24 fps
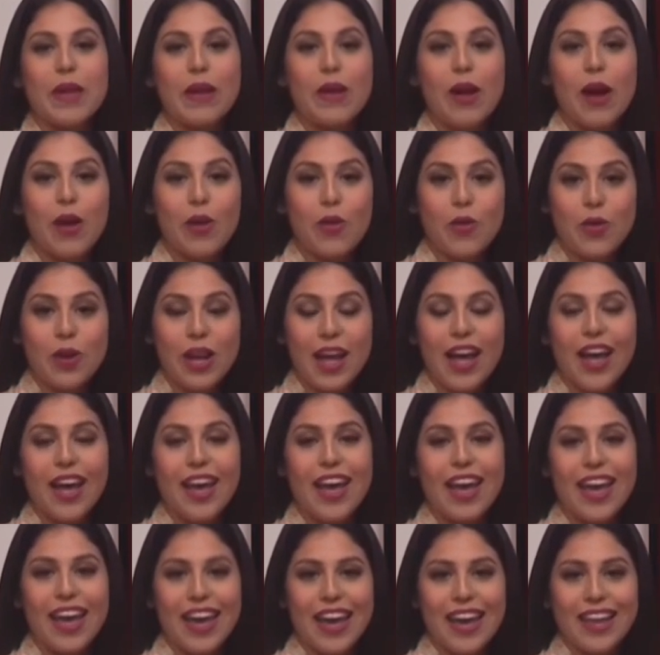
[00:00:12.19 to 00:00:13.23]
pero ahora
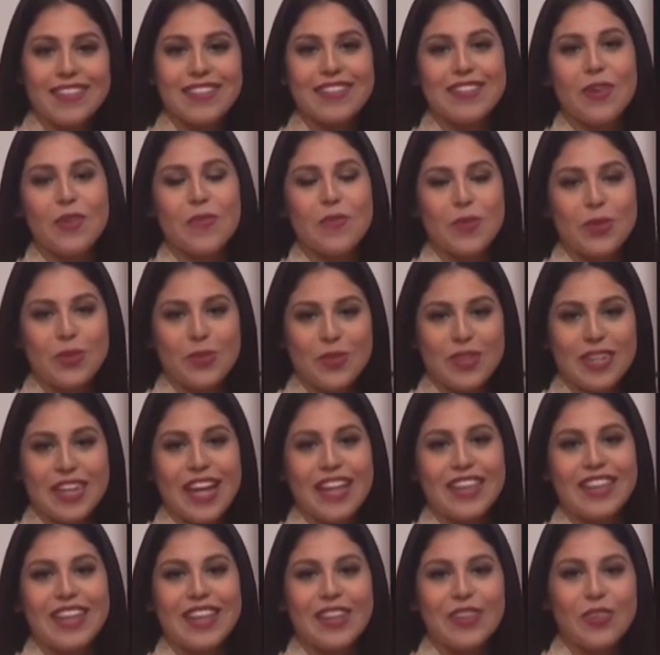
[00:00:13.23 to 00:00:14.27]
es
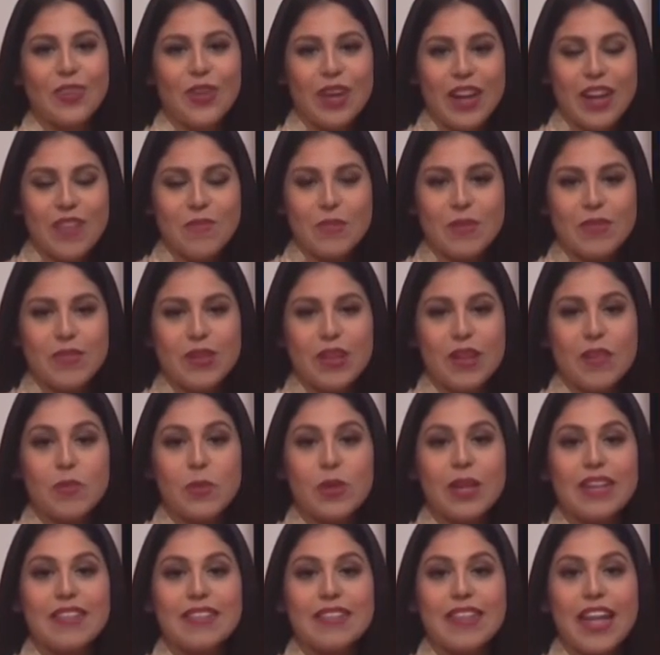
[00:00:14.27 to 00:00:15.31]
oportunidad de todas las personas
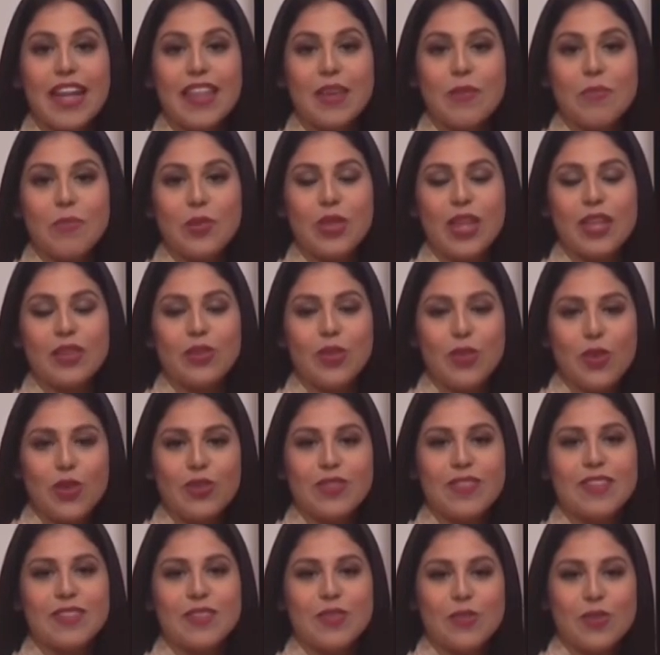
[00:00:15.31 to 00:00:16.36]
porque está de moda
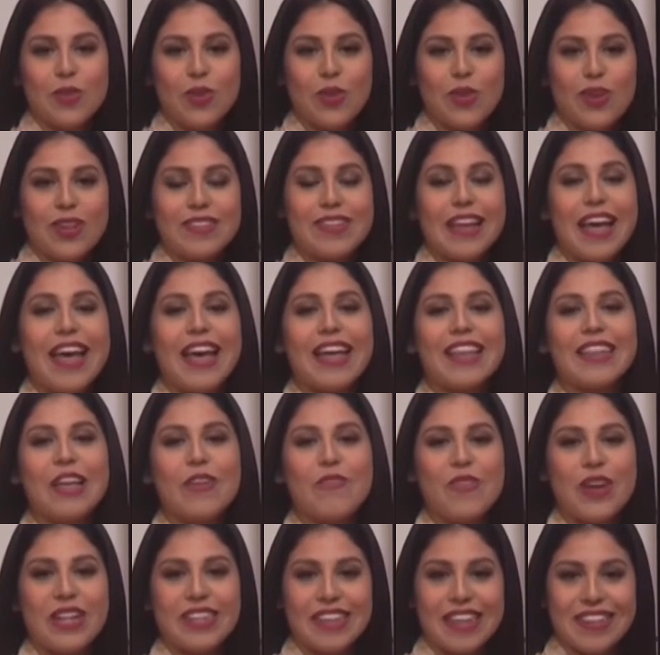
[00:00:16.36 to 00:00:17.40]
todos estos colores
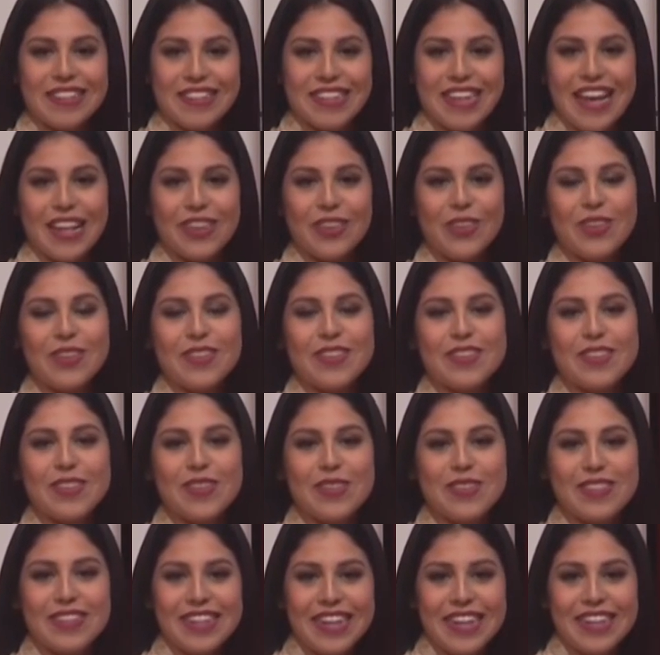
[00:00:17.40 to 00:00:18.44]
de fantasía, todos
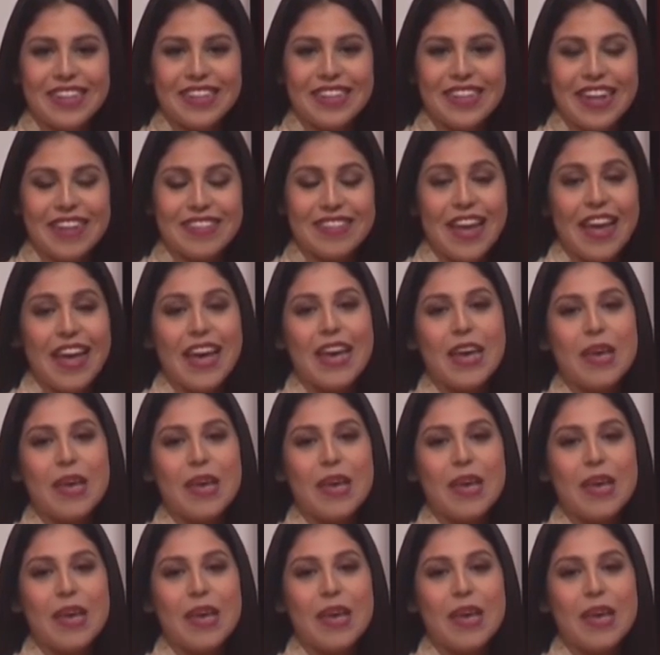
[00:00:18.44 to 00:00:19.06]
estos tintes.